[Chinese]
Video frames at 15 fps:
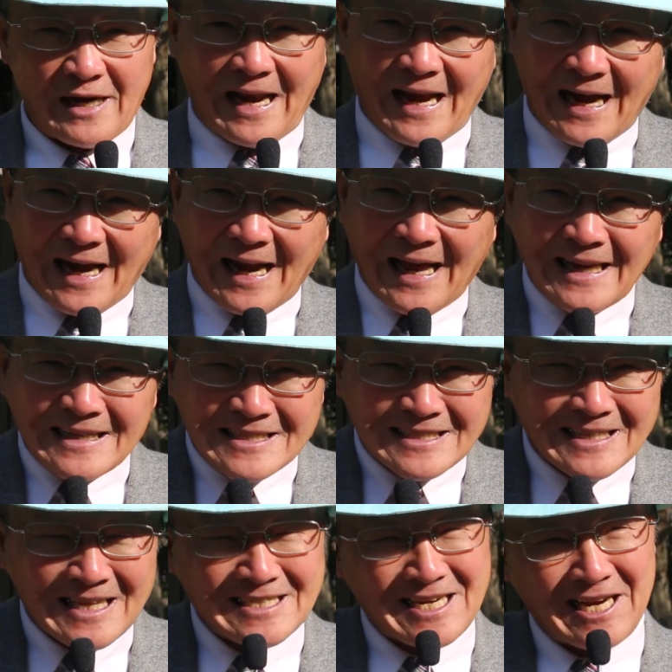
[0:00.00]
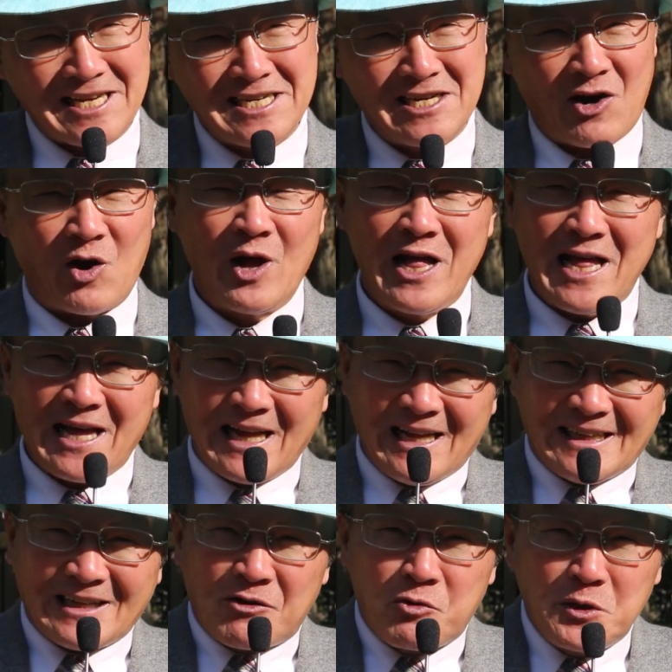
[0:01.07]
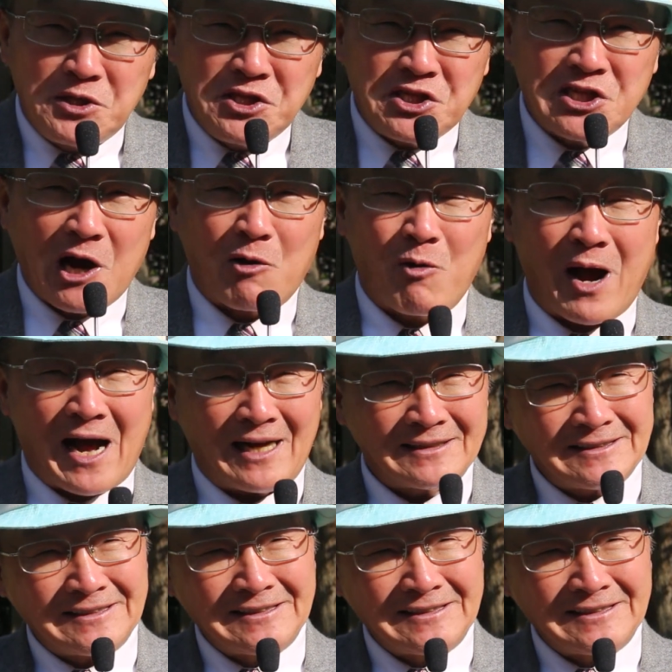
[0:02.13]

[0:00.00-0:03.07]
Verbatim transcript: 来来来，现在讲一个哦、婚笑话，